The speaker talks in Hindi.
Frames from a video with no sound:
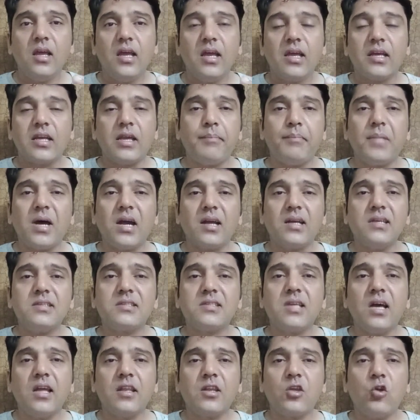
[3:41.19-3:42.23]
कि
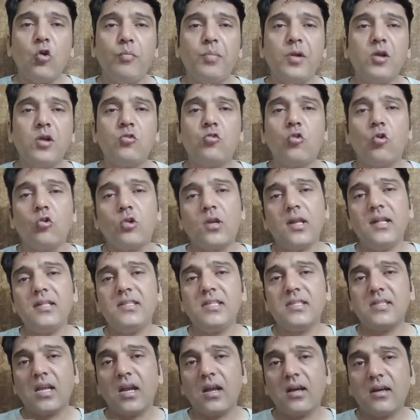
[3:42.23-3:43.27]
पाकिस्तान के ऊपर टोटल
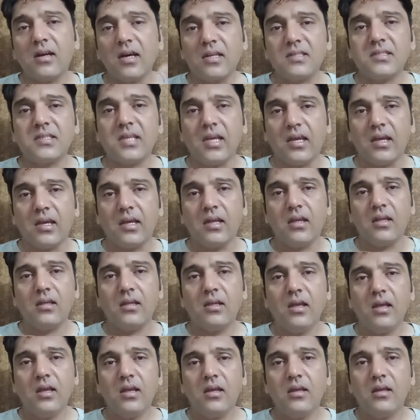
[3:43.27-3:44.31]
जितना कर्ज है
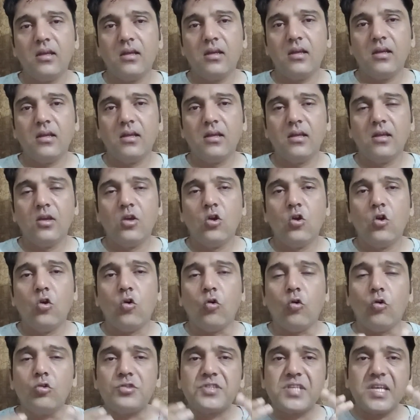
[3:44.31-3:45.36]

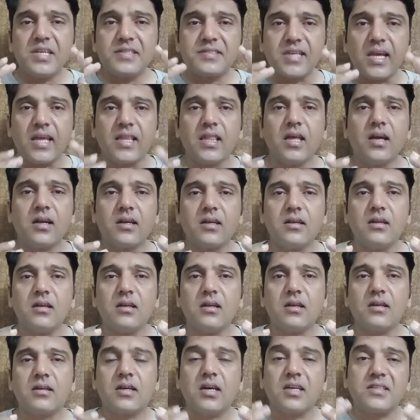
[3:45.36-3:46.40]
उससे ज़्यादा
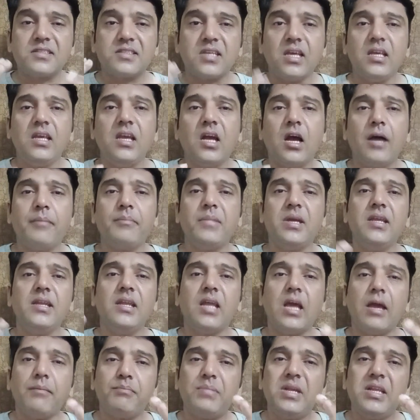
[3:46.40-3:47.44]
कर्जई हम इन
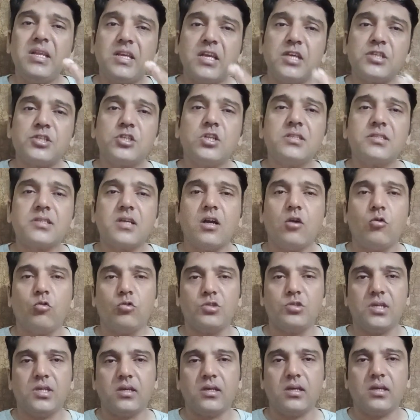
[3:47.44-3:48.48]
एप्लीकेशन का हो
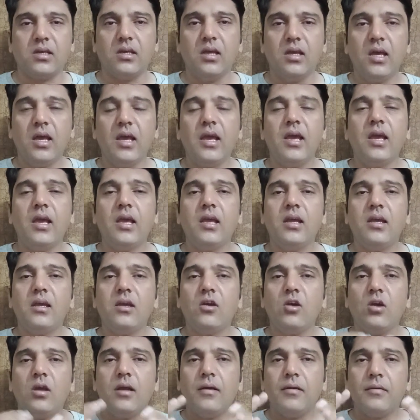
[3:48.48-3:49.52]
जाएंगे
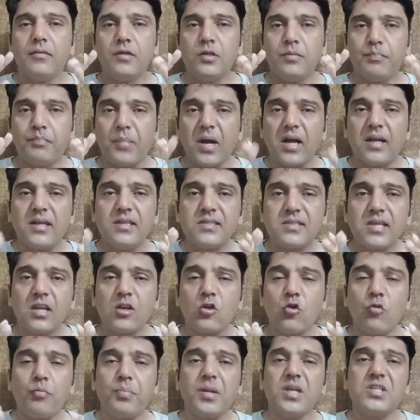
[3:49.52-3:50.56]
पाकिस्तान
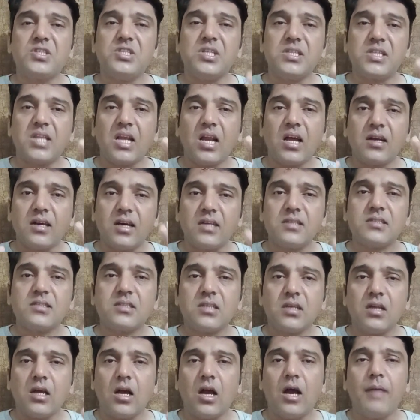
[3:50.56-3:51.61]
के ऊपर जितना कर्ज
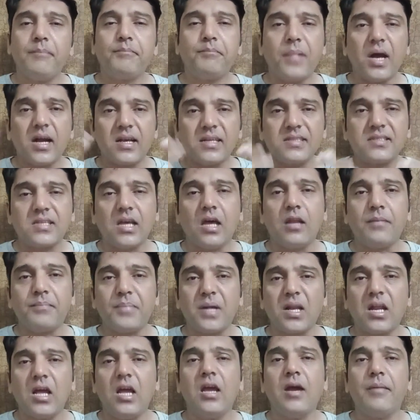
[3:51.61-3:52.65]
हम पाकिस्तान
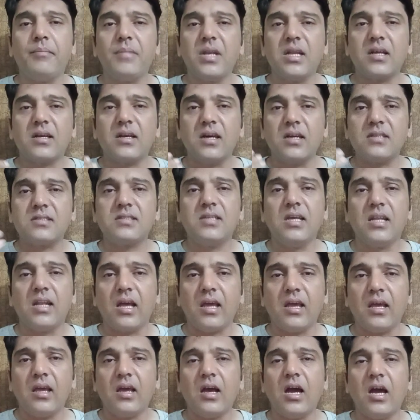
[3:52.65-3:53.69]
पर है हमने कर्ज देना
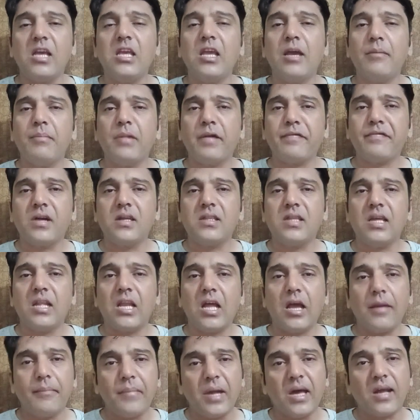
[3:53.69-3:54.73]
है आईएमएफ का देना
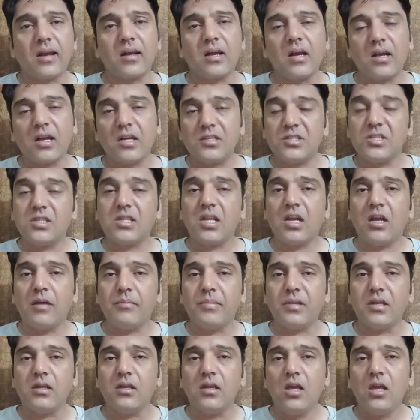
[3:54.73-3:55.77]
है अमेरिका का जितना भी